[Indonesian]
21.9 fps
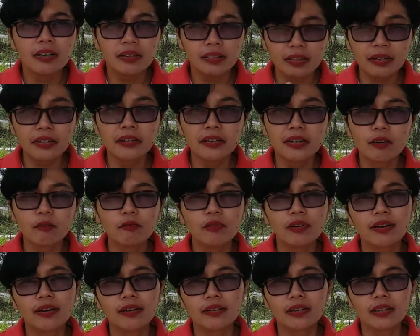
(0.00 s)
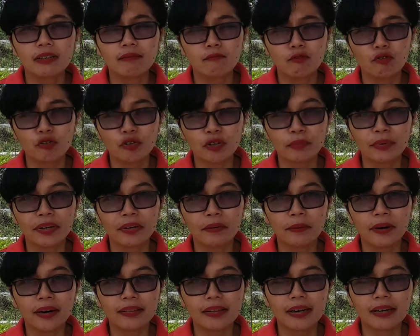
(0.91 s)
atak na guna ngatakan bujur
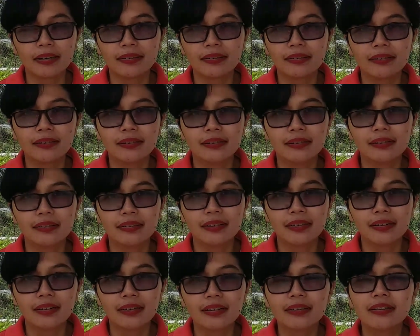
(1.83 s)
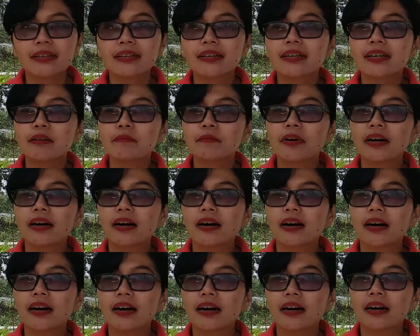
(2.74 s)
mani bata atak kena
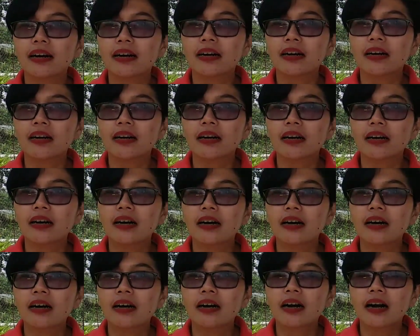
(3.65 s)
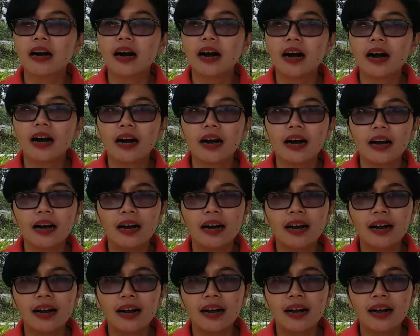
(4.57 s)
maka ah
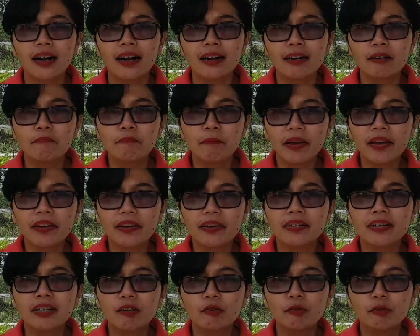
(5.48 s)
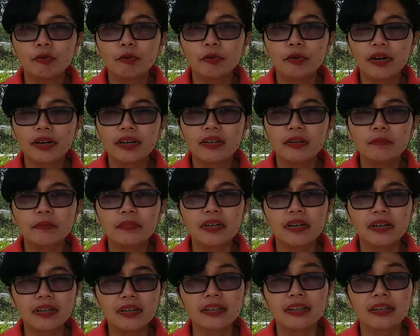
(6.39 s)
kepeken geluh kue na
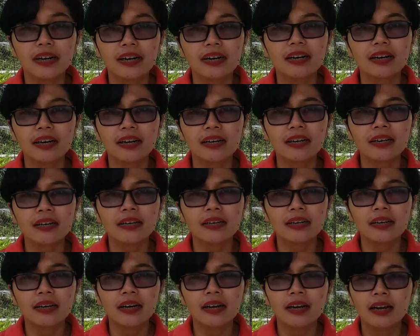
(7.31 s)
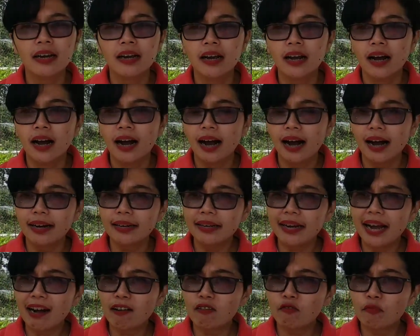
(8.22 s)
meherga kelari
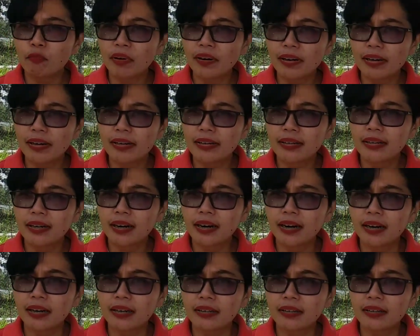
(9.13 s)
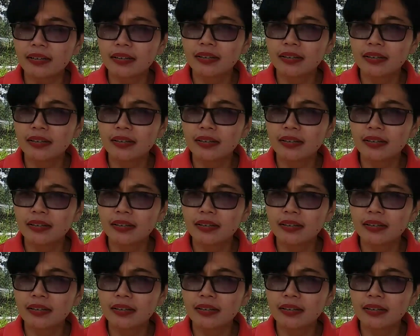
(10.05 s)
adi aku marenda